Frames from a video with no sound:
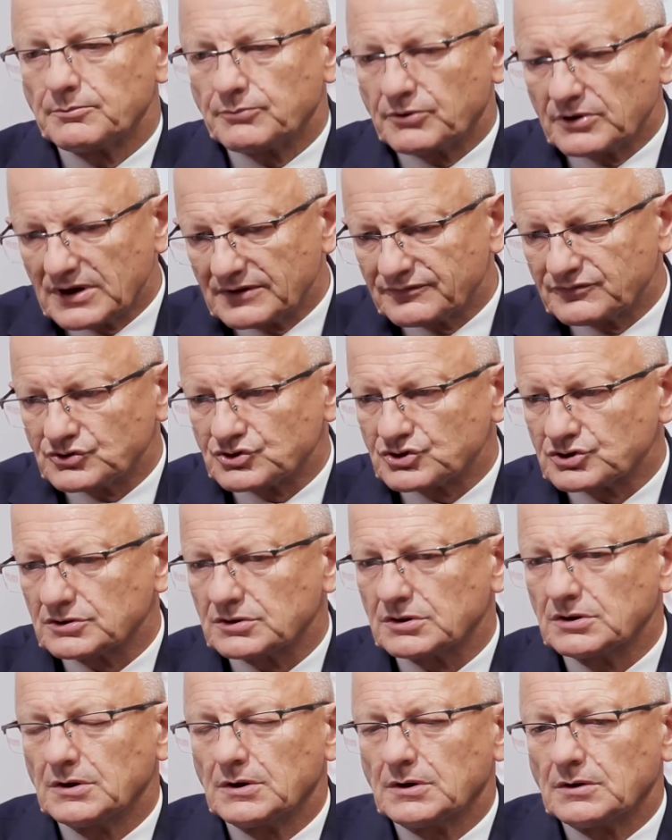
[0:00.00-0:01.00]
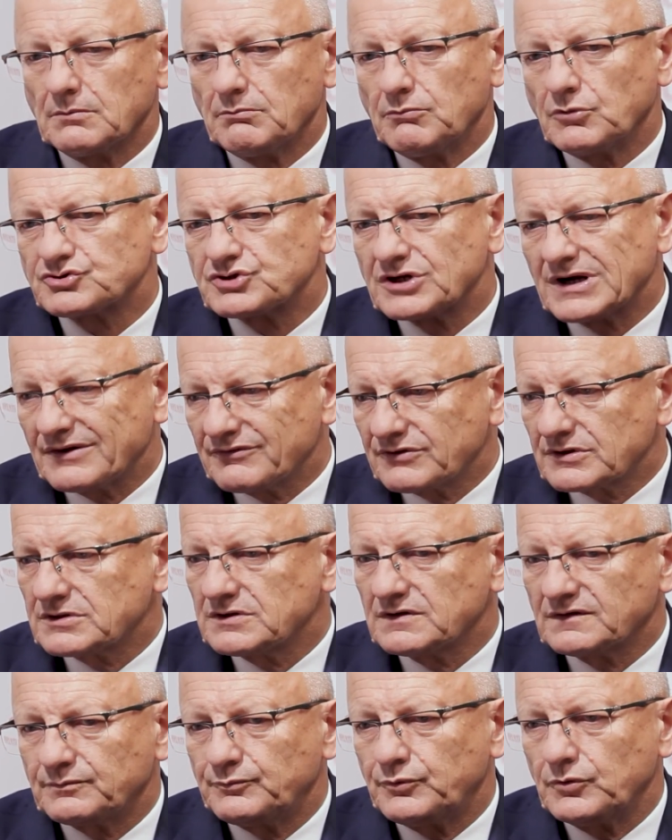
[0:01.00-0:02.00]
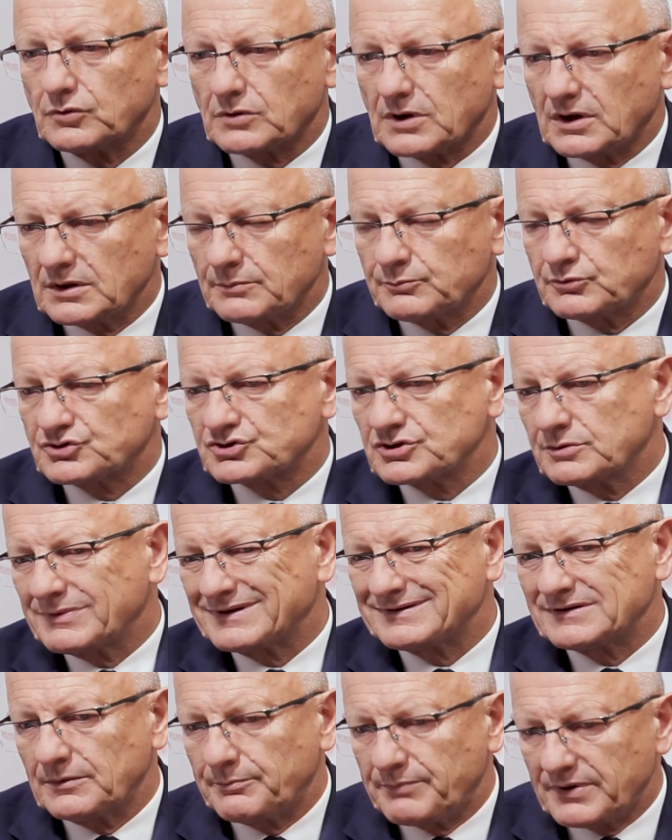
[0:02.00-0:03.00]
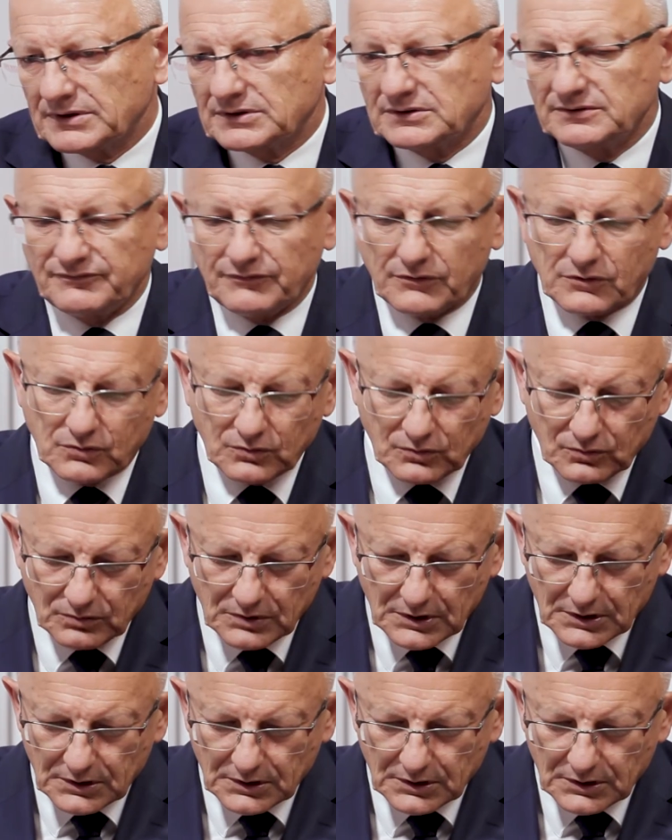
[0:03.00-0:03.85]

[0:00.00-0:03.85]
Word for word: pojawi się może nawet nie spór, ale potrzeba debaty wokół